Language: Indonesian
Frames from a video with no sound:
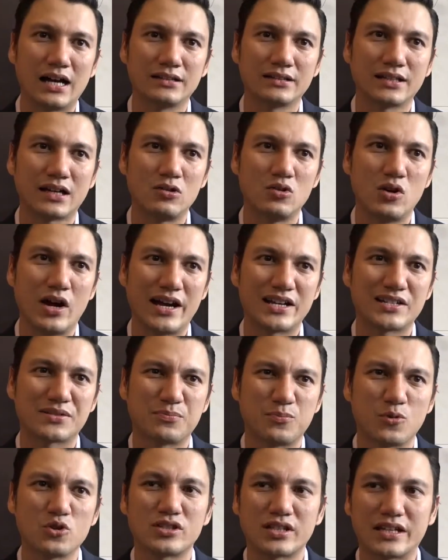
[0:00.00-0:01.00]
akan terlalu
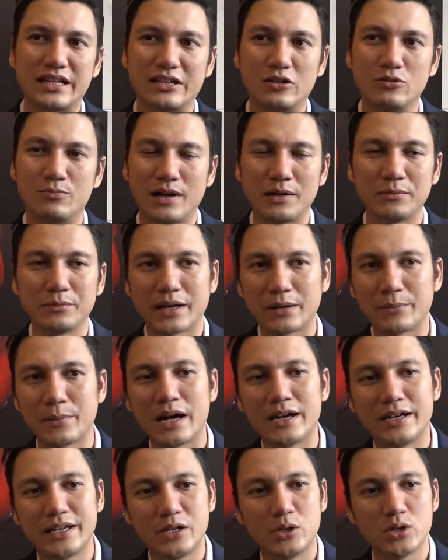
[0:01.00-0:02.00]
expose kehidupan
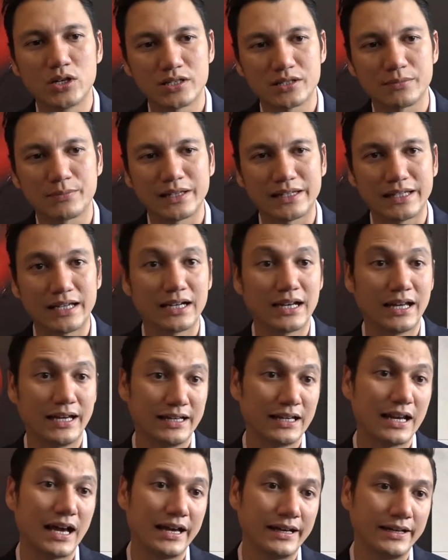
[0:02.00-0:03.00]
pribadi gue seperti yang
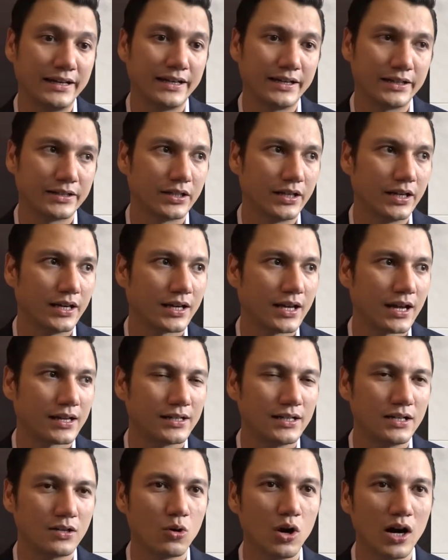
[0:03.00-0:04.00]
lain-lainnya gitu ya
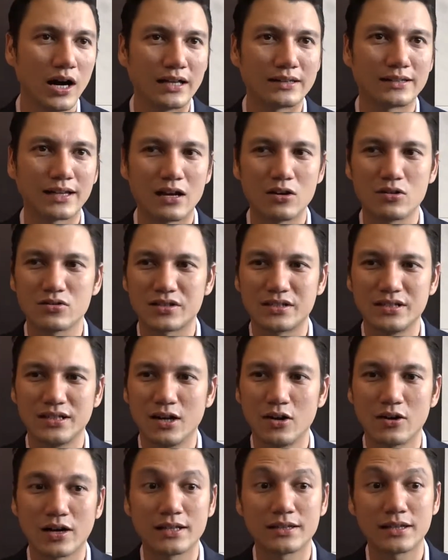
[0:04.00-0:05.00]
karena gue nggak terlalu
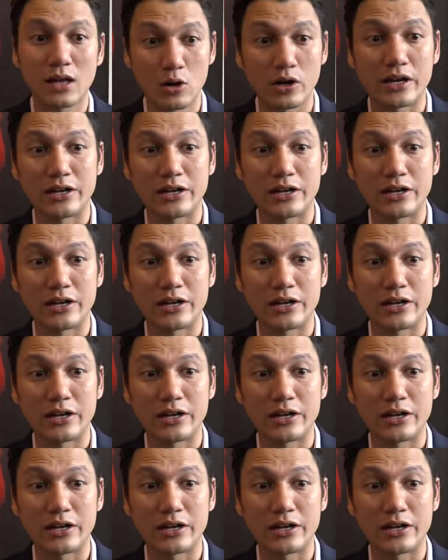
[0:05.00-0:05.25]
senang orang tahu